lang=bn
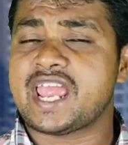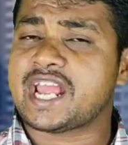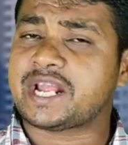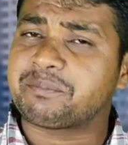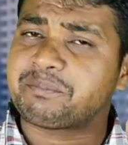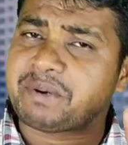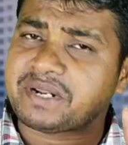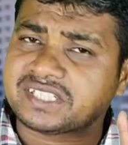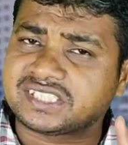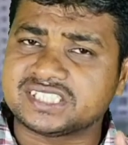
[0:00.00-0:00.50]

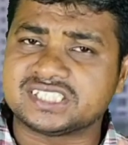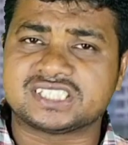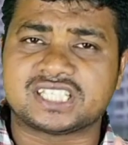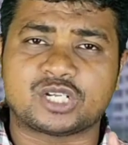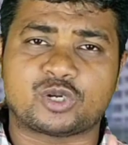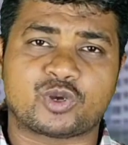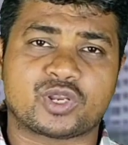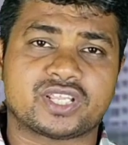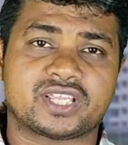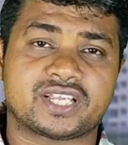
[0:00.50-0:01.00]
একবার চিন্তা
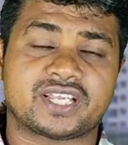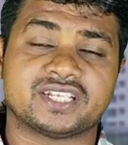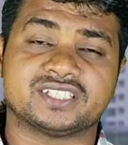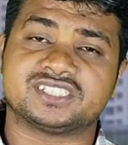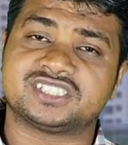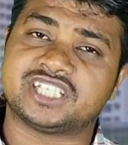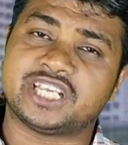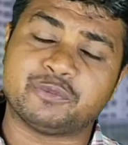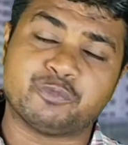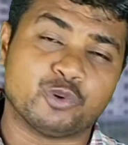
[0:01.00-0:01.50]
করে দেখেন
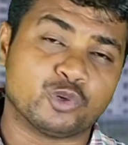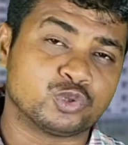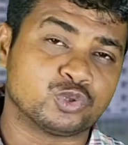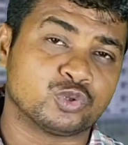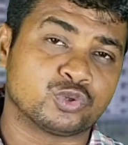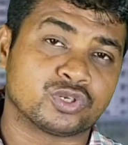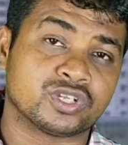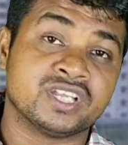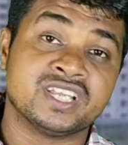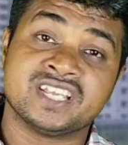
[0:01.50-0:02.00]
সেই
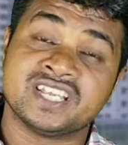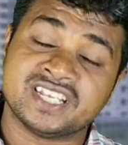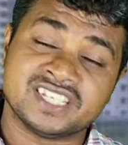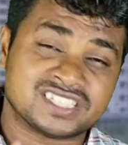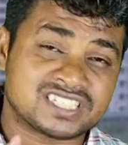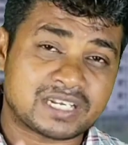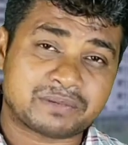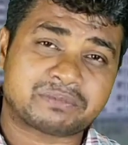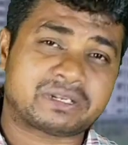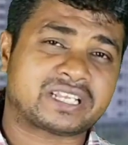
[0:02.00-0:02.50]
বন্ধুর
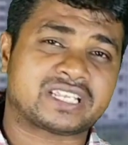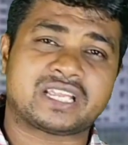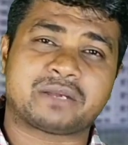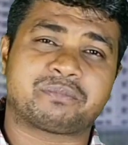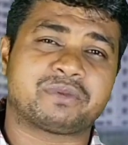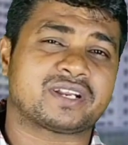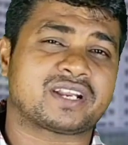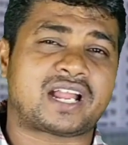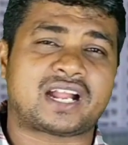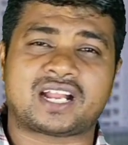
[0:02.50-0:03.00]
হিসাবটা কি
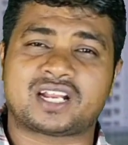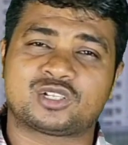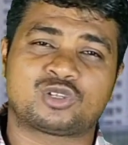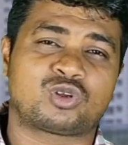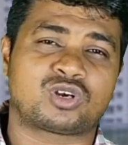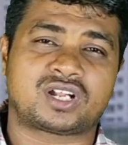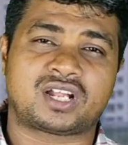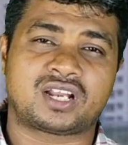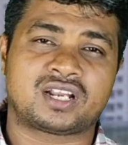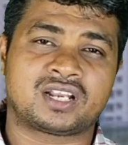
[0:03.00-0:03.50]
আপনার রাখার
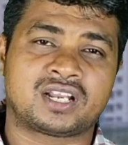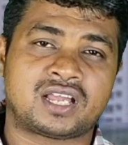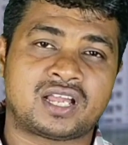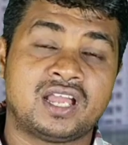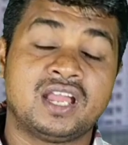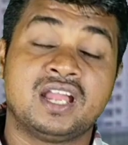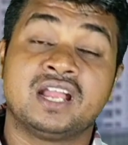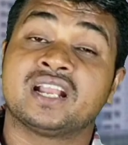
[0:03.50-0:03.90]
দরকার না